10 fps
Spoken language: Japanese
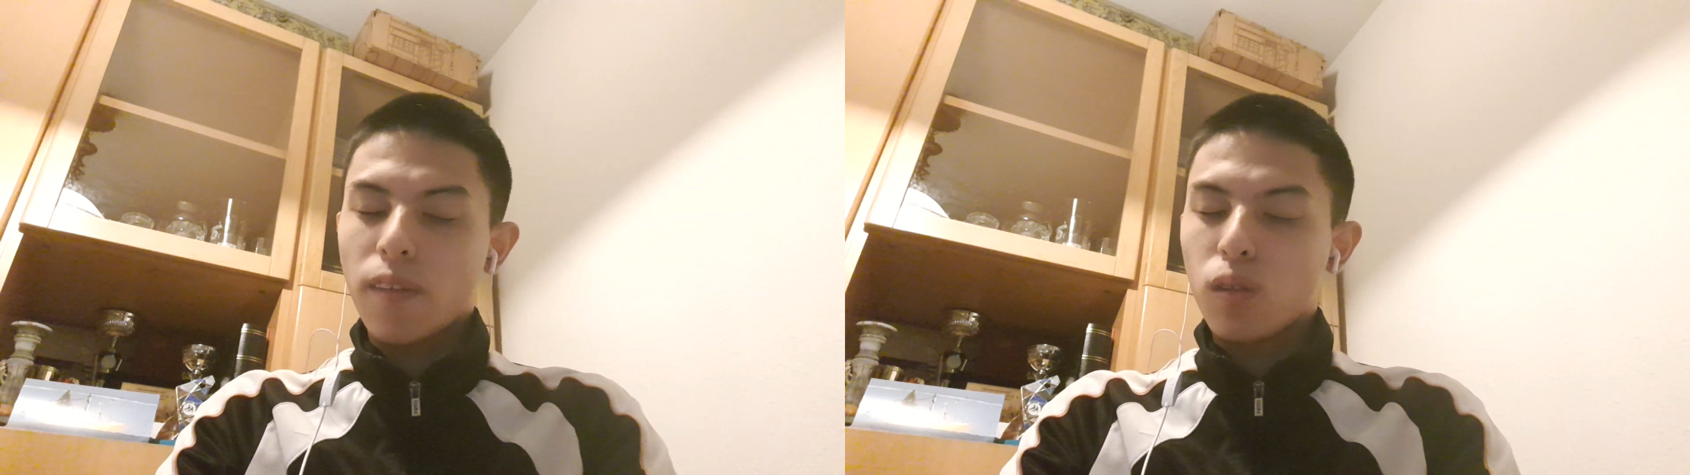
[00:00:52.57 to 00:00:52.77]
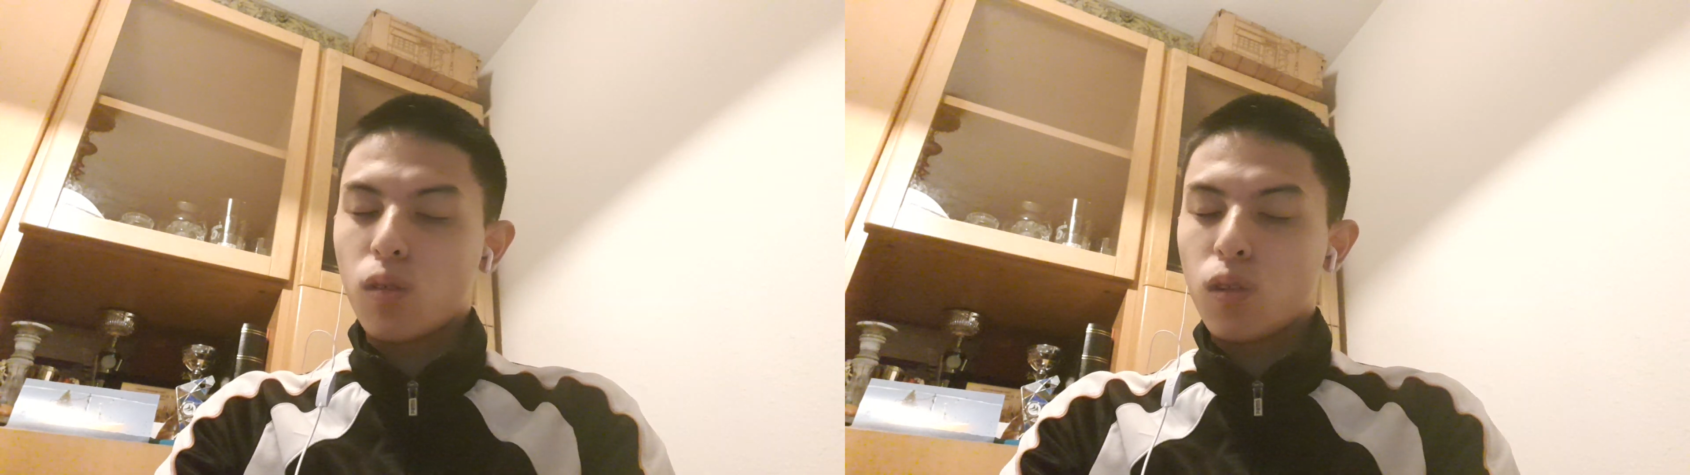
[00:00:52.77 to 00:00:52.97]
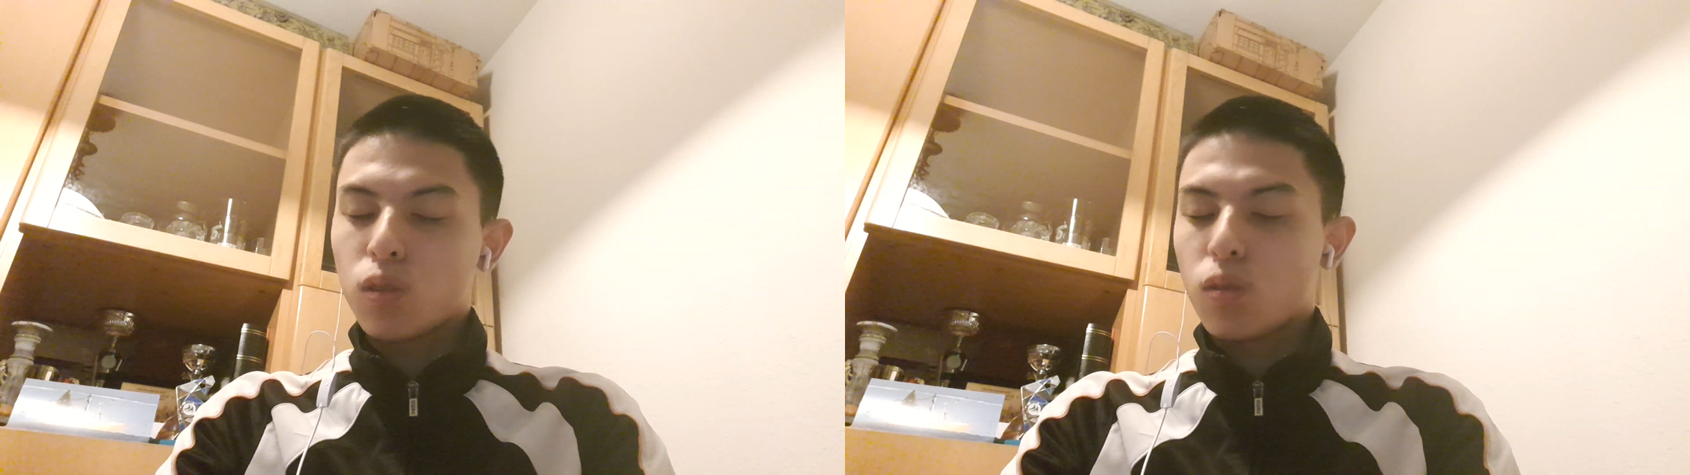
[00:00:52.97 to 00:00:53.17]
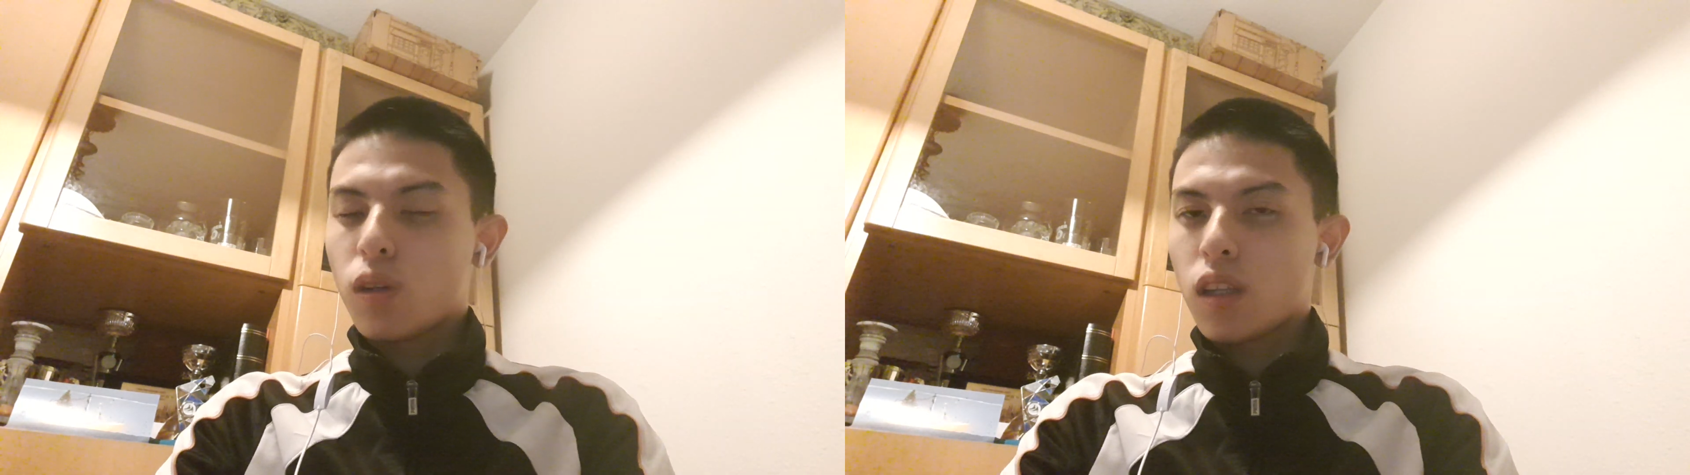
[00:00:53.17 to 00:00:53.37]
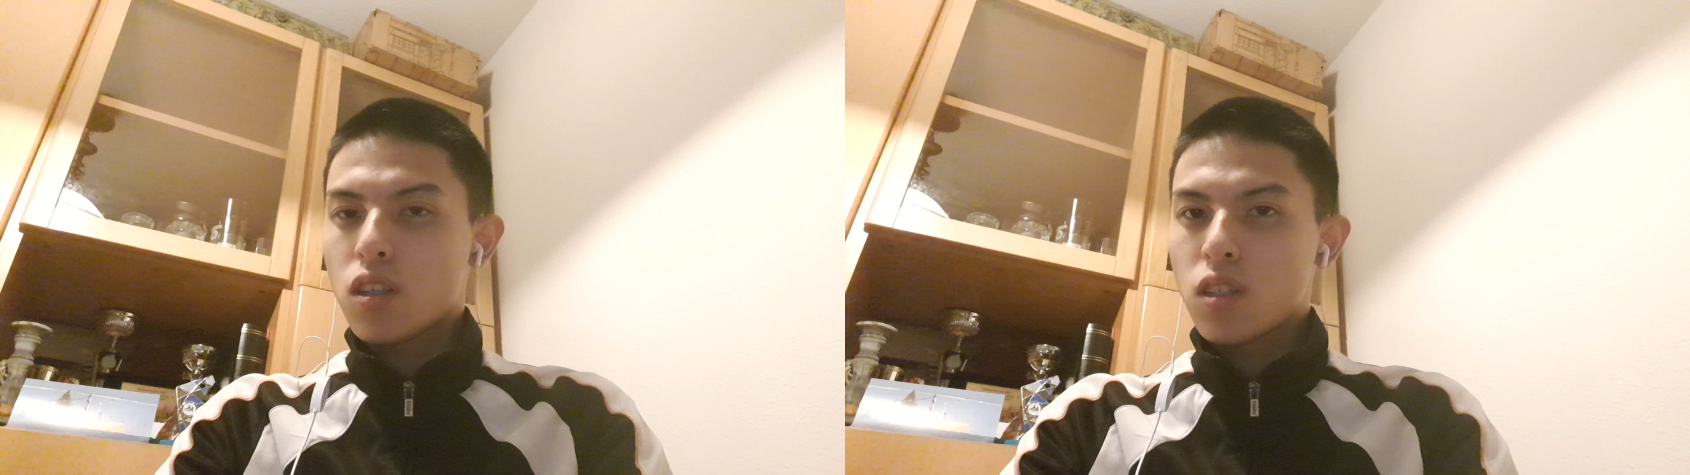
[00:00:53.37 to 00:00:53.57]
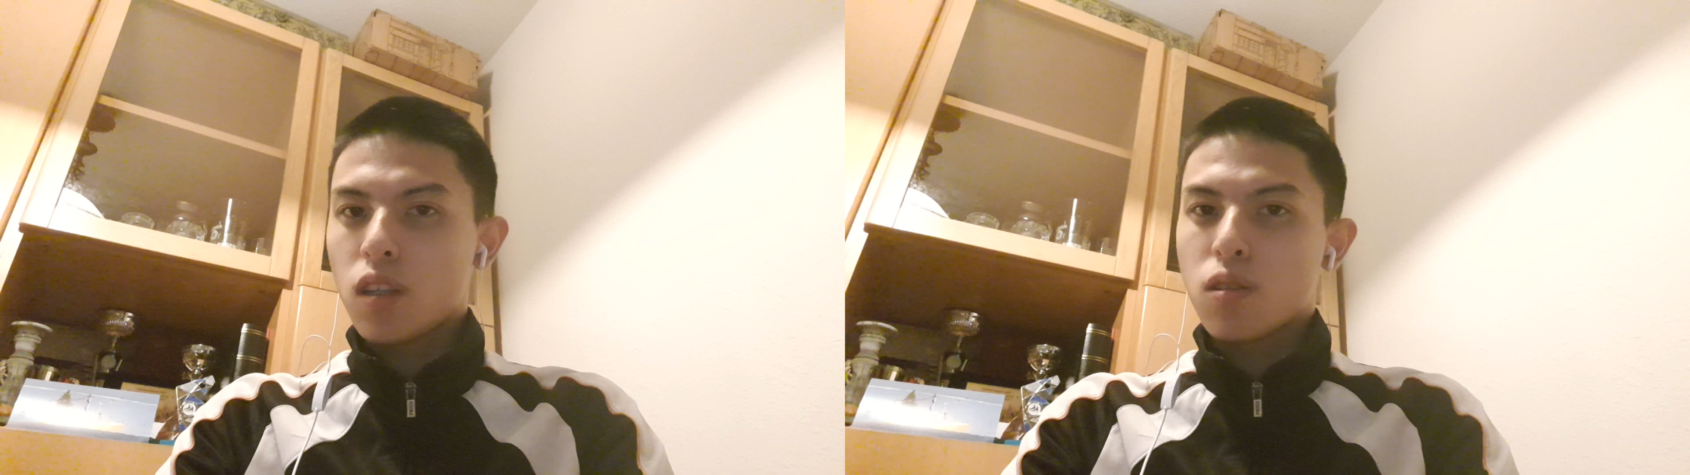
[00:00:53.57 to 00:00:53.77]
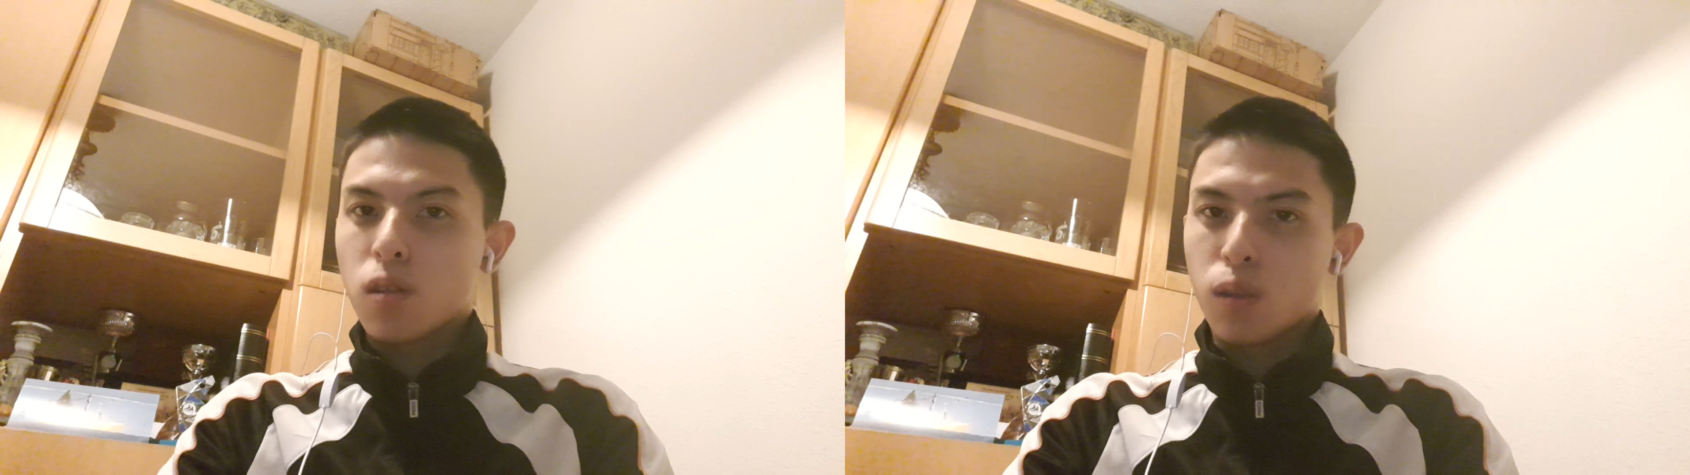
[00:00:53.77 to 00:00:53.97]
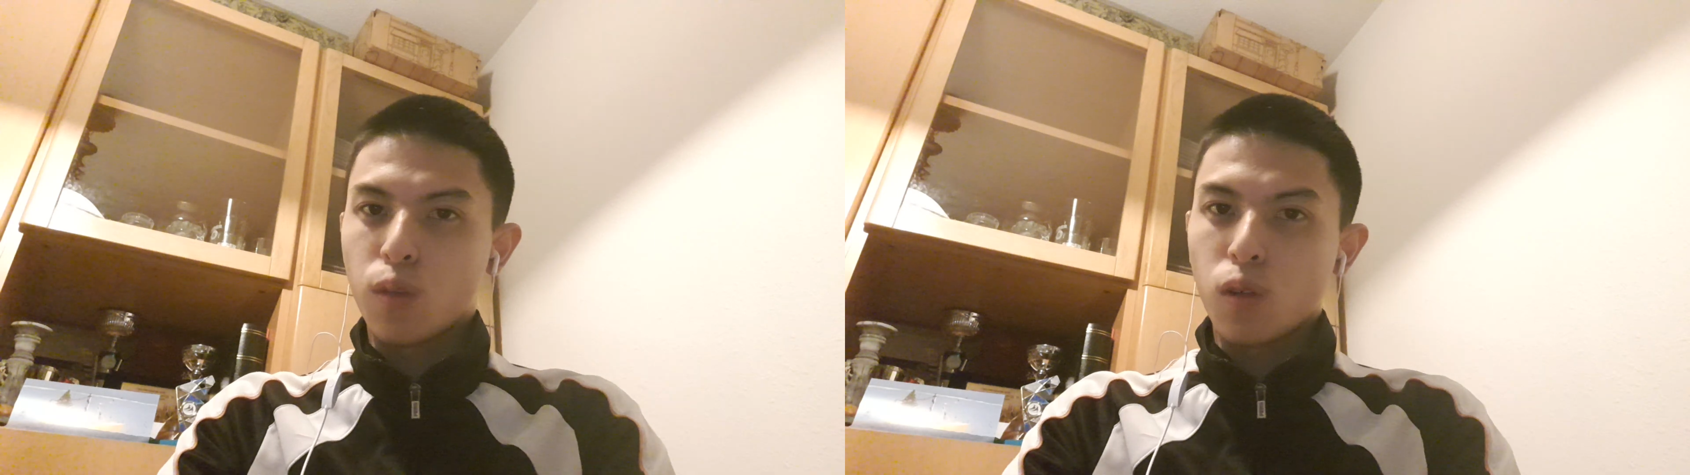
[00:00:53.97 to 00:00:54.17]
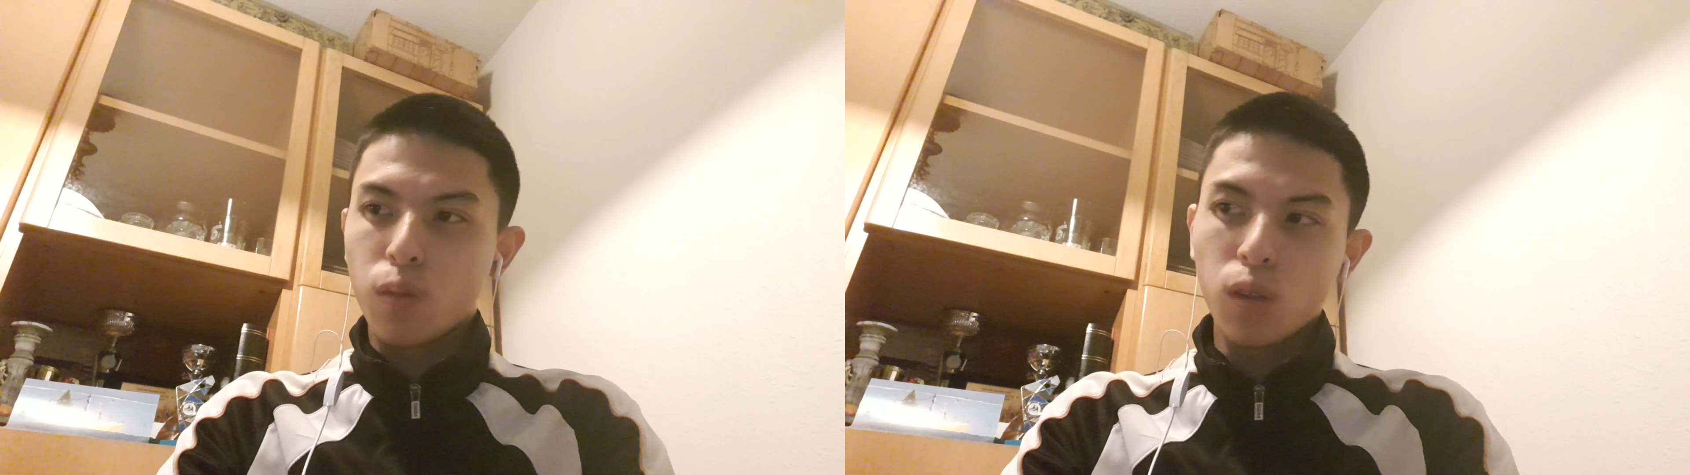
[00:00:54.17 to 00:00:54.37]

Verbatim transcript: のちょっとお話ししたいんですけども、